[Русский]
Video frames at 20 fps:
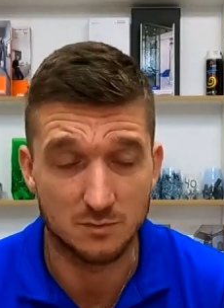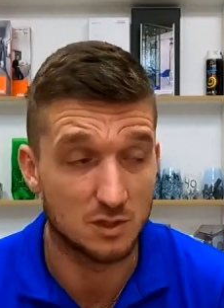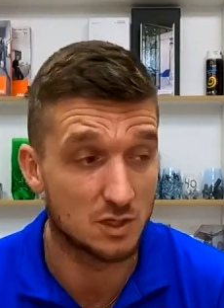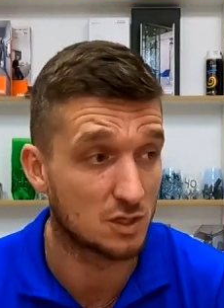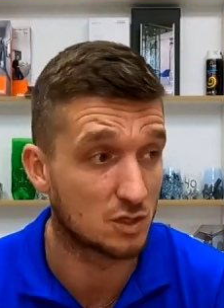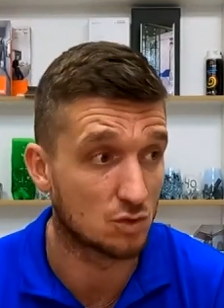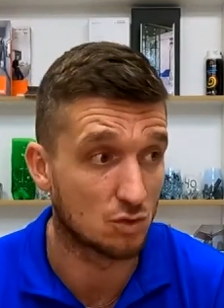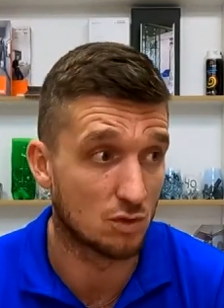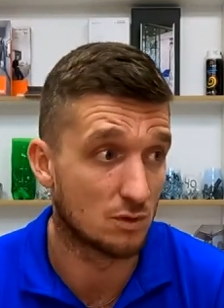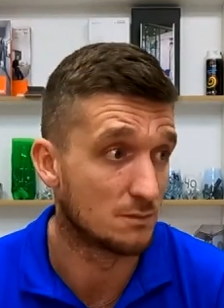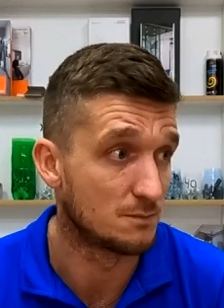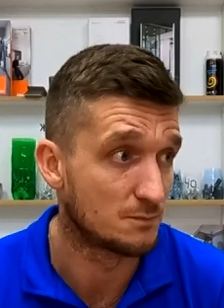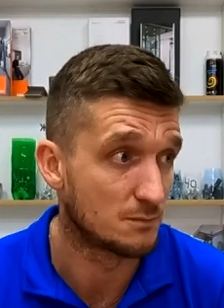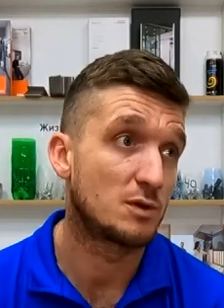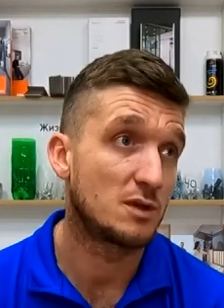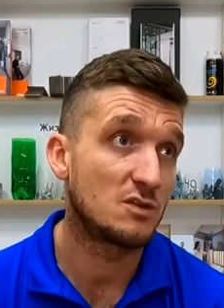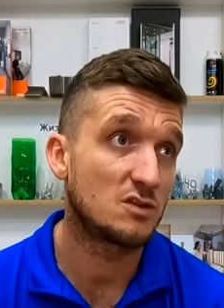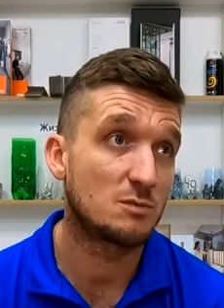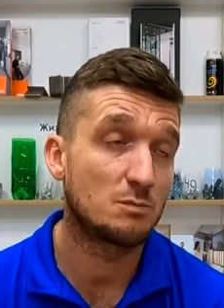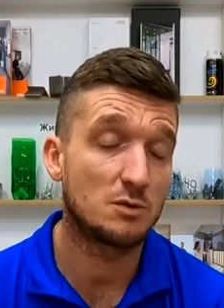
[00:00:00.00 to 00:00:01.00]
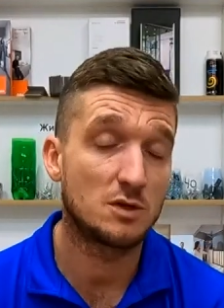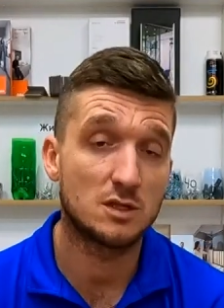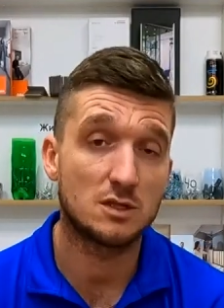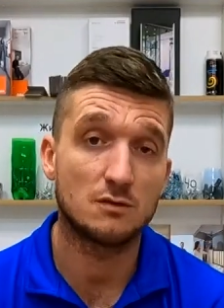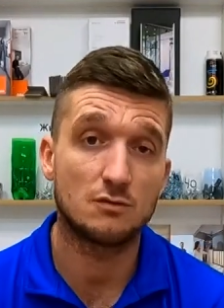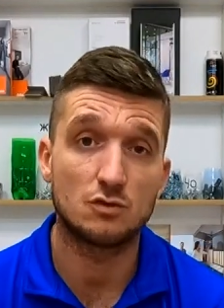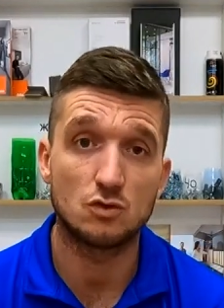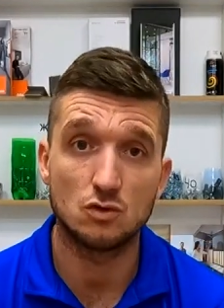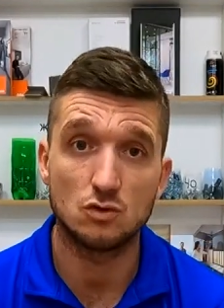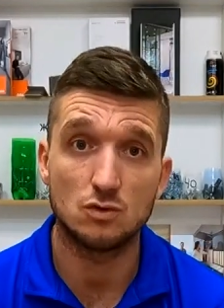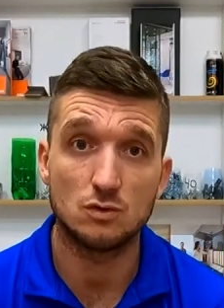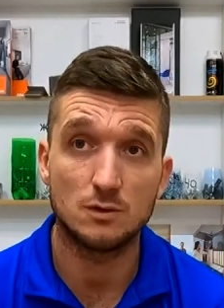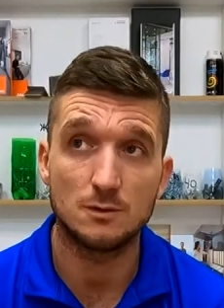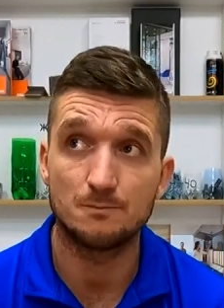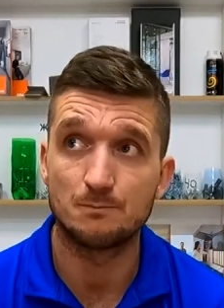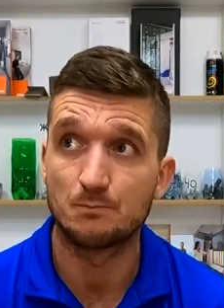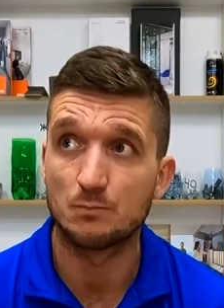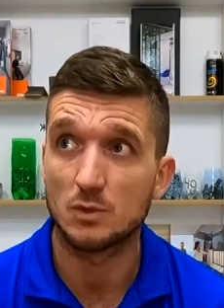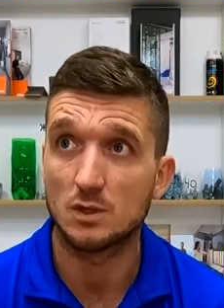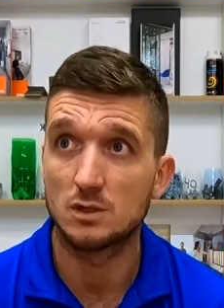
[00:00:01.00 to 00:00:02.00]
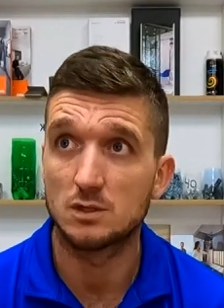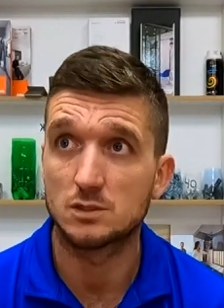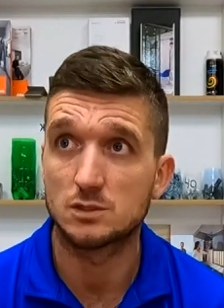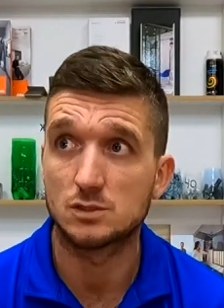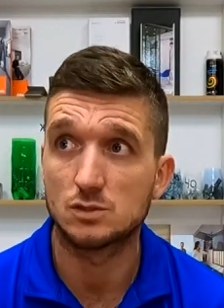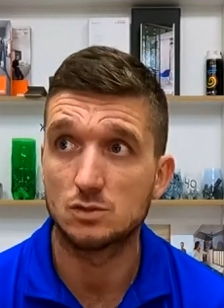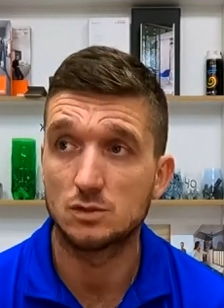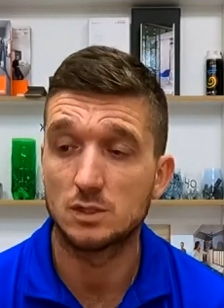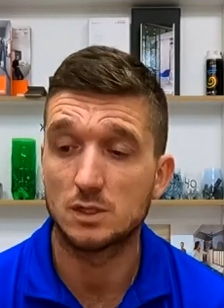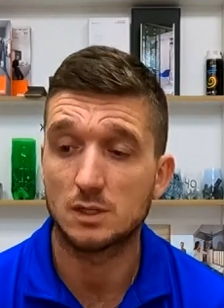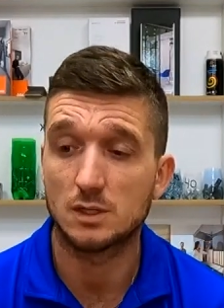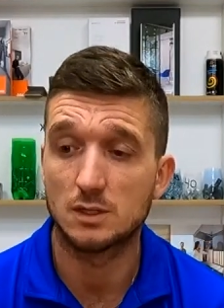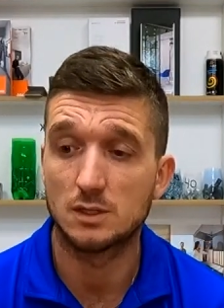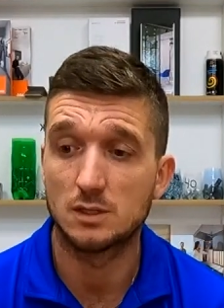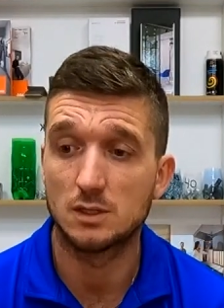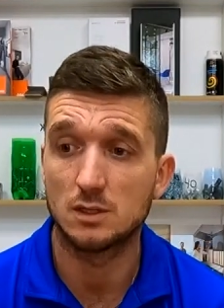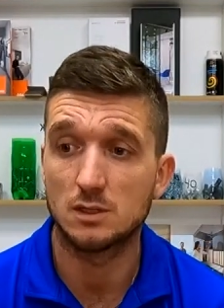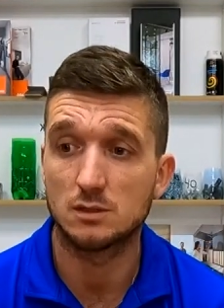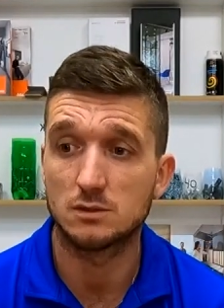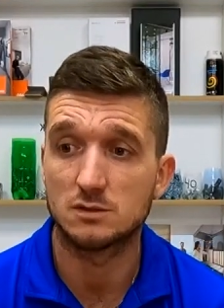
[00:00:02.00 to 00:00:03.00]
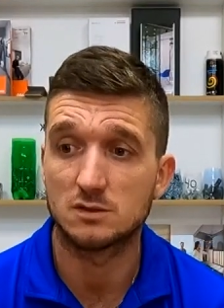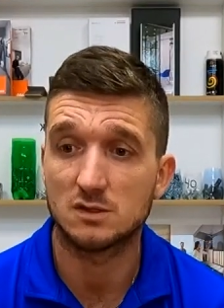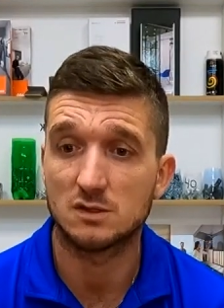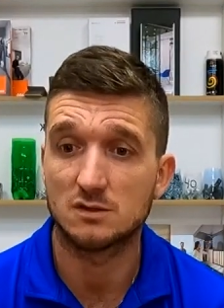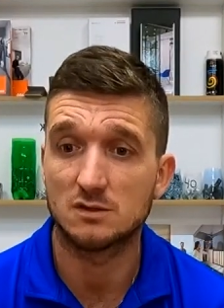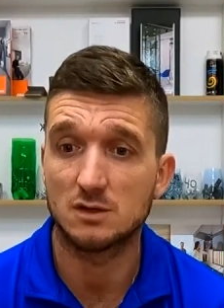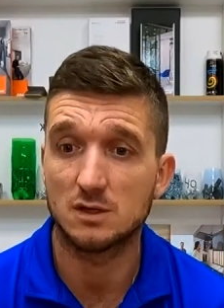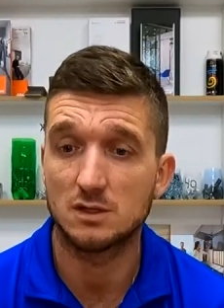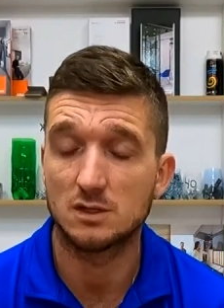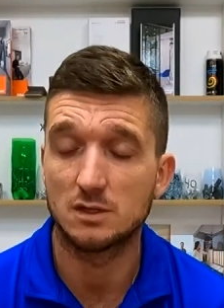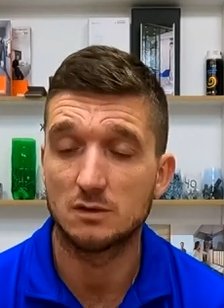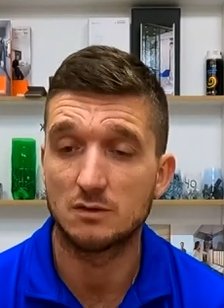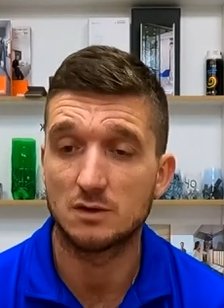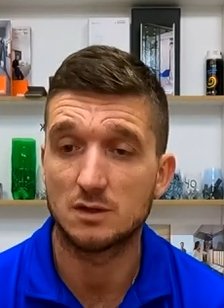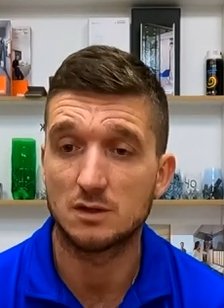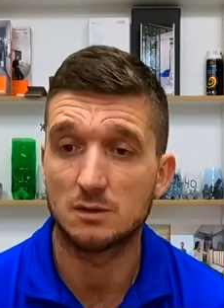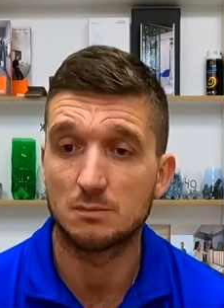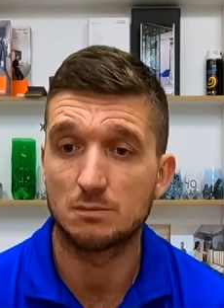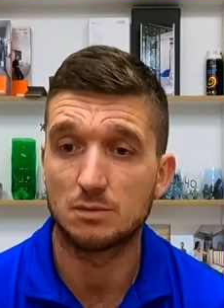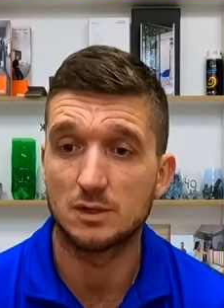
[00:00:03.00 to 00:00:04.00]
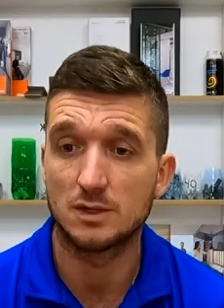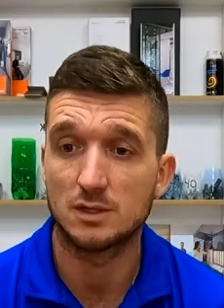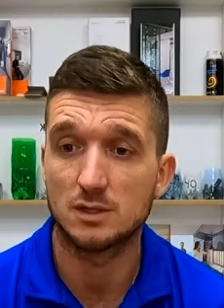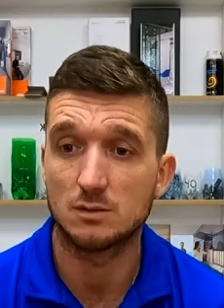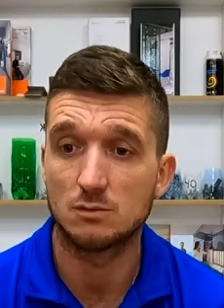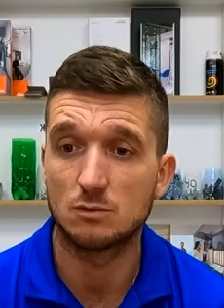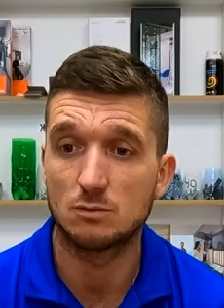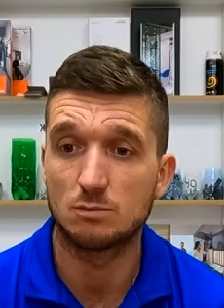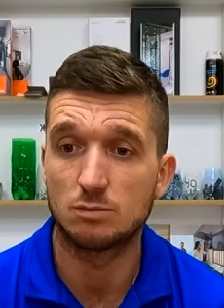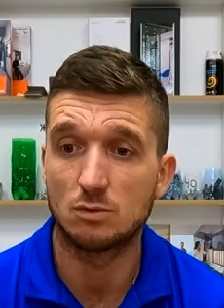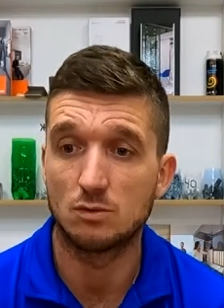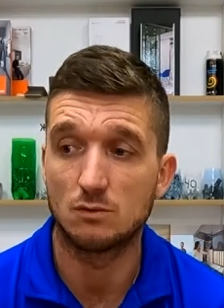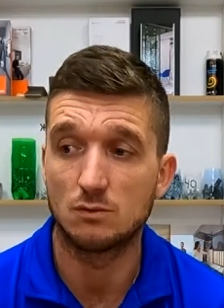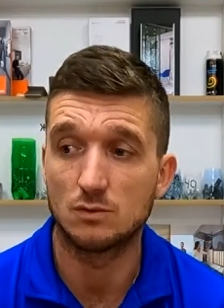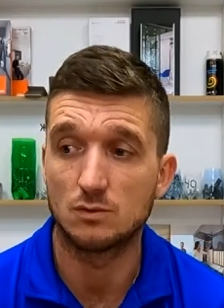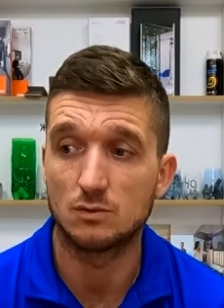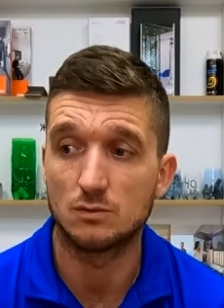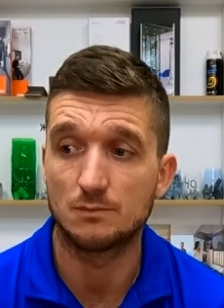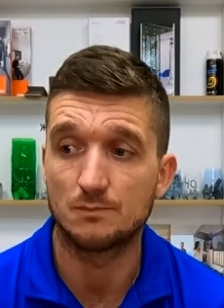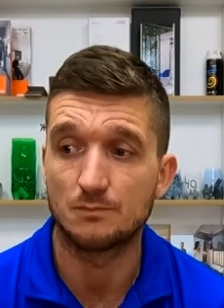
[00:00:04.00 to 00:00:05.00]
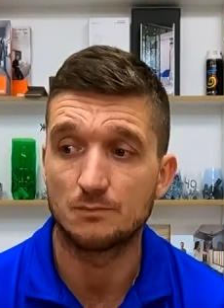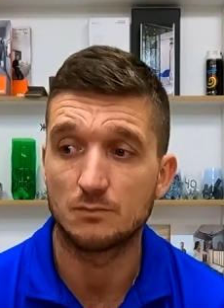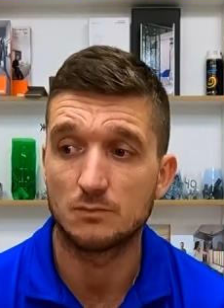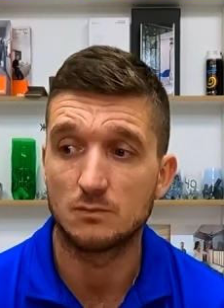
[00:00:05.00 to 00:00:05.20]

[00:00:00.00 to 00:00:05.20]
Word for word: Никто. В принципе, это все, э, что я хотел сказать, наверное, по этому поводу.